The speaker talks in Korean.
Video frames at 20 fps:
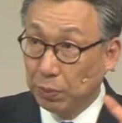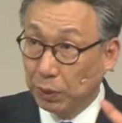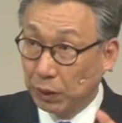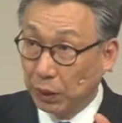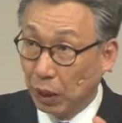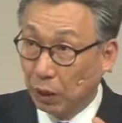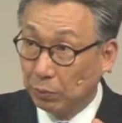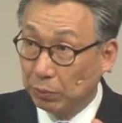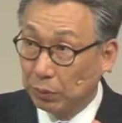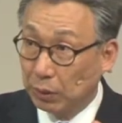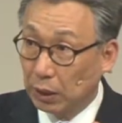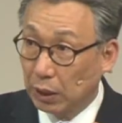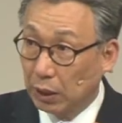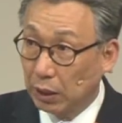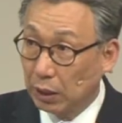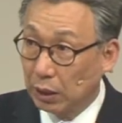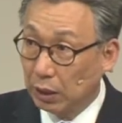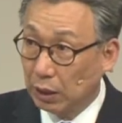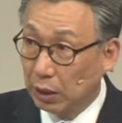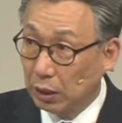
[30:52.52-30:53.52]
번 나옵니다.
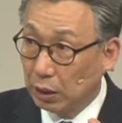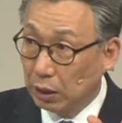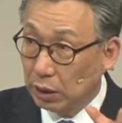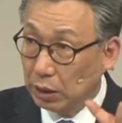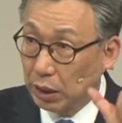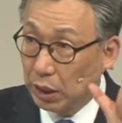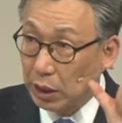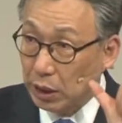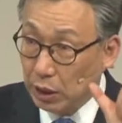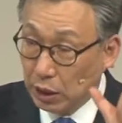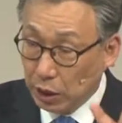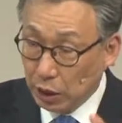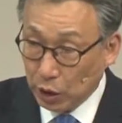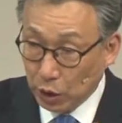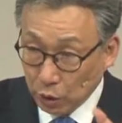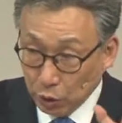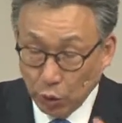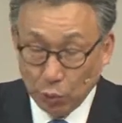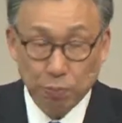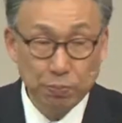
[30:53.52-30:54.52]
근데 이
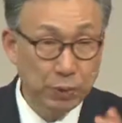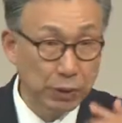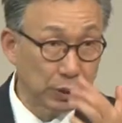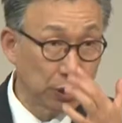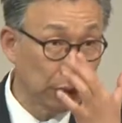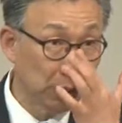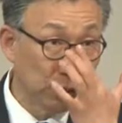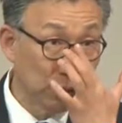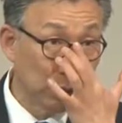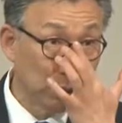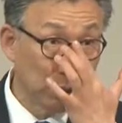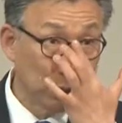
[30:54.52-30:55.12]
일곱 번은